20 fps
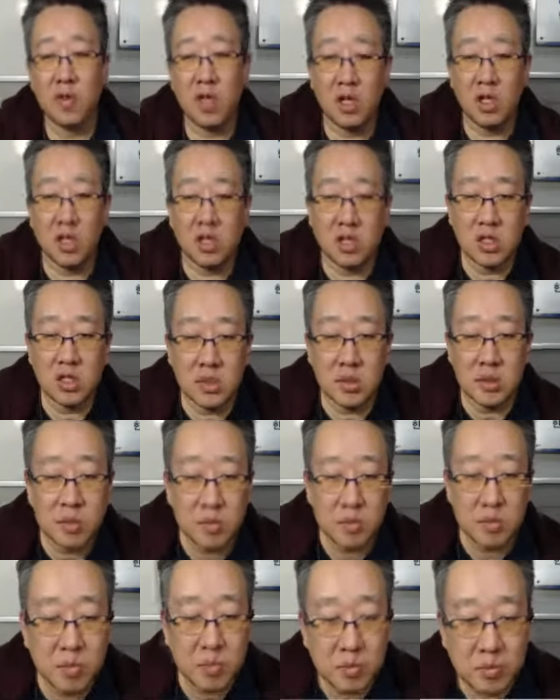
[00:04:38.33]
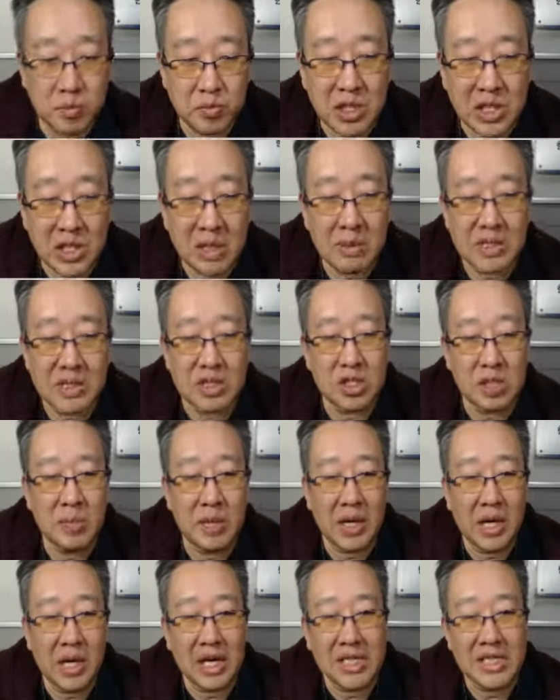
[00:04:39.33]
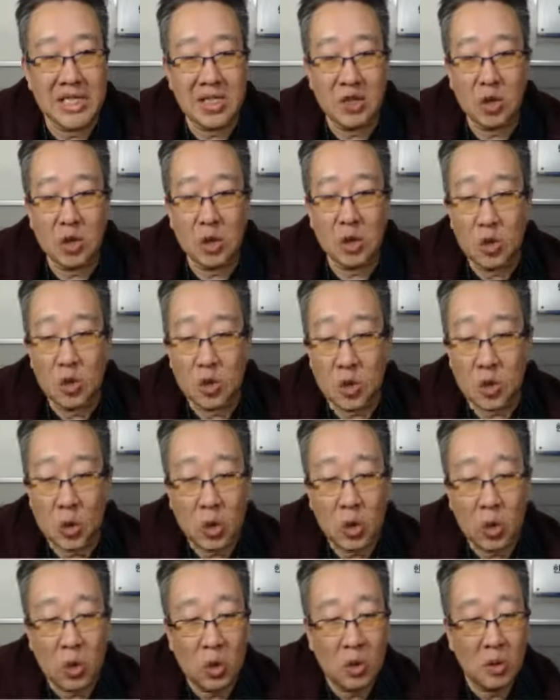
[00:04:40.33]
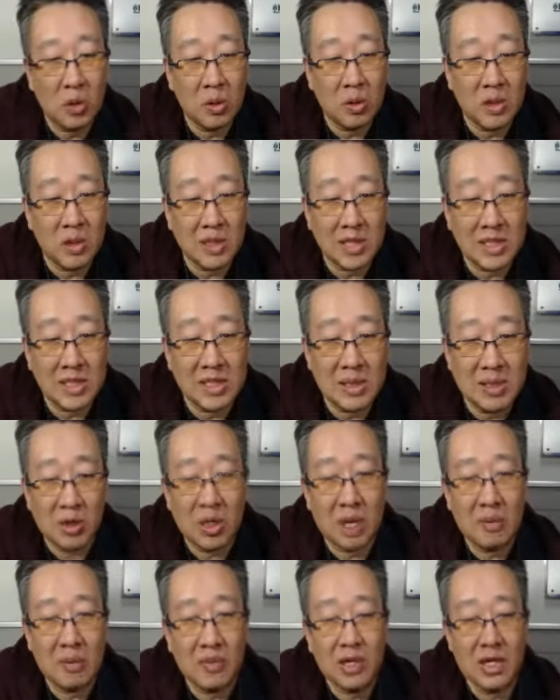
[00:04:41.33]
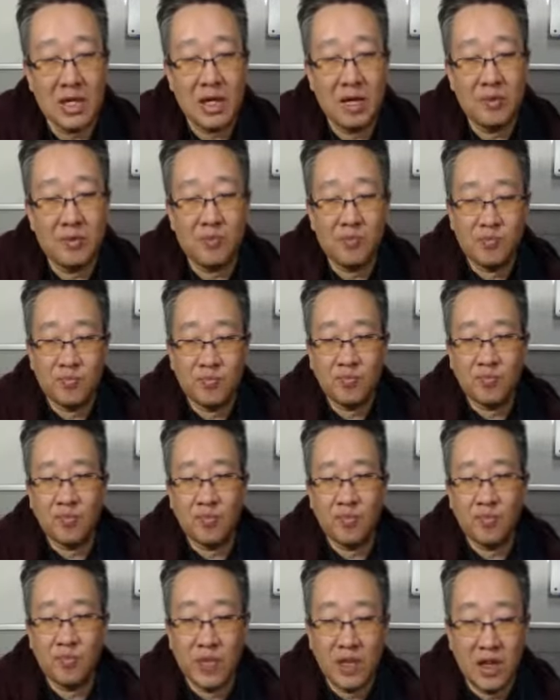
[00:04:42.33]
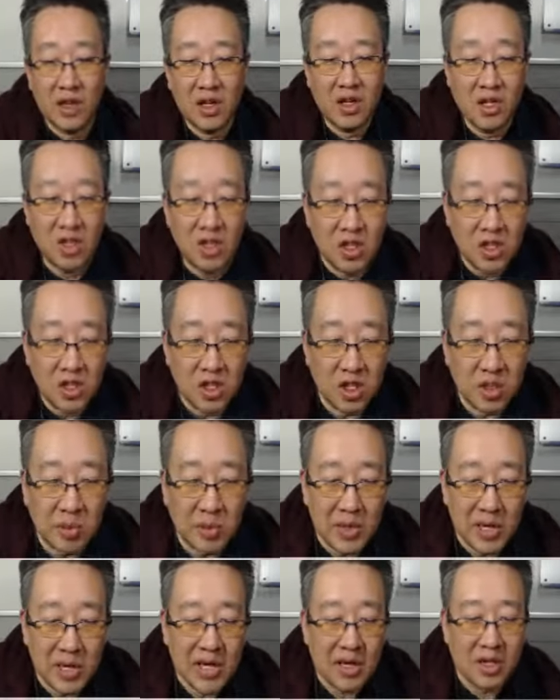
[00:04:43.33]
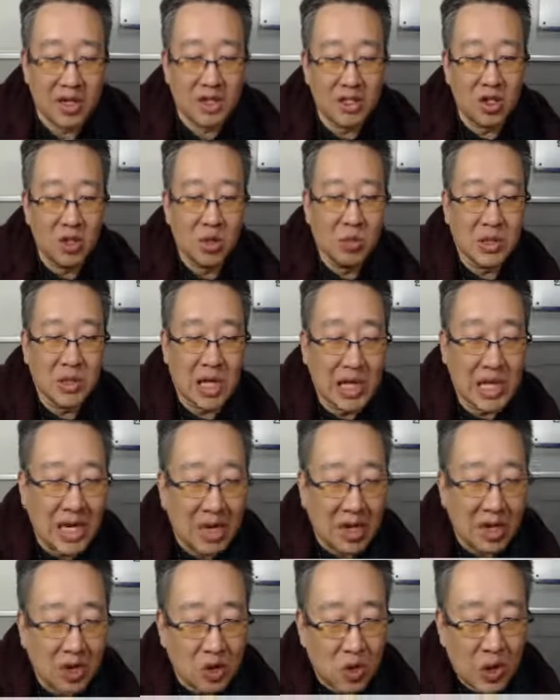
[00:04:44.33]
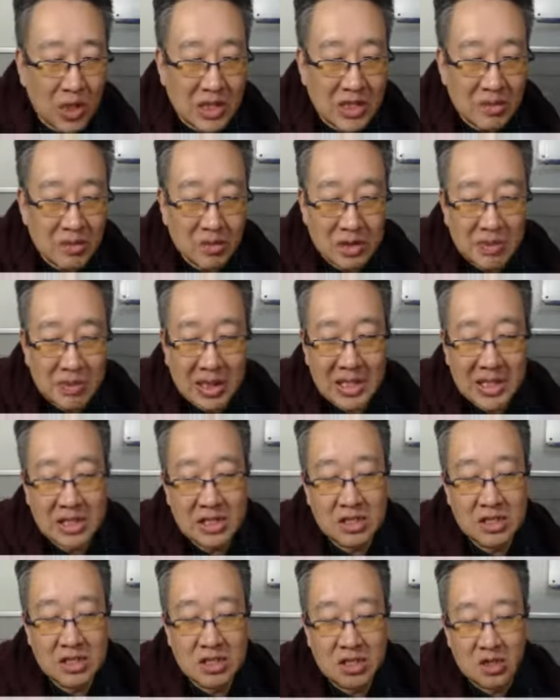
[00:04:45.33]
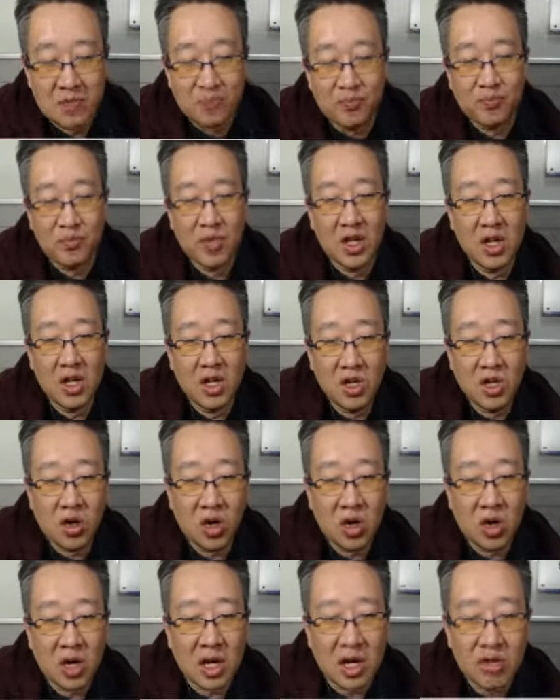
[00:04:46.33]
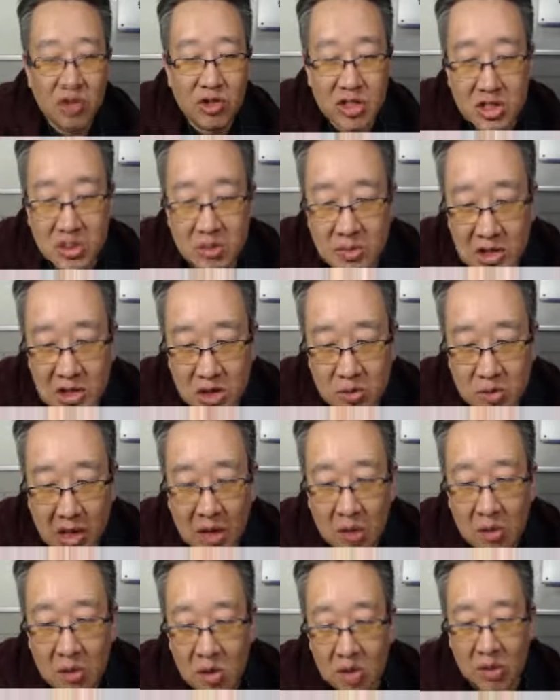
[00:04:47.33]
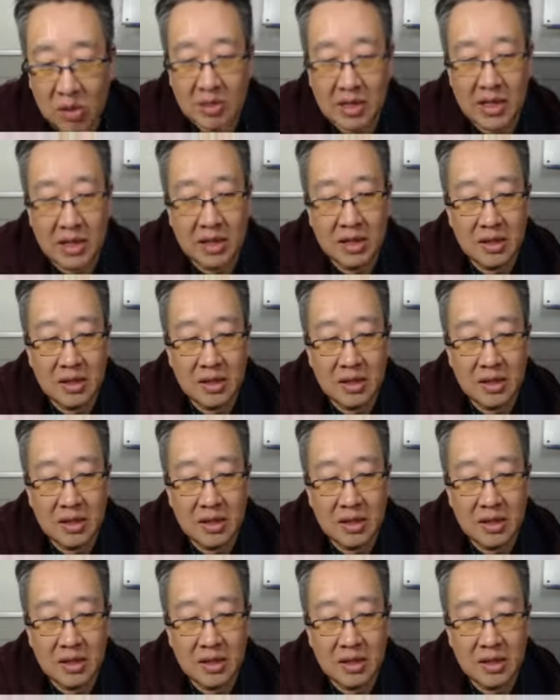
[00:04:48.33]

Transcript: 저 분위기 와서 협회 간식으로도 이걸로 대체해볼까 합니다. 협회에 그 너무 달달한 걸 좋아하시는 분이 많이 계셔서 황화함 위해서 음식을 좀 바꿔보려고 합니다.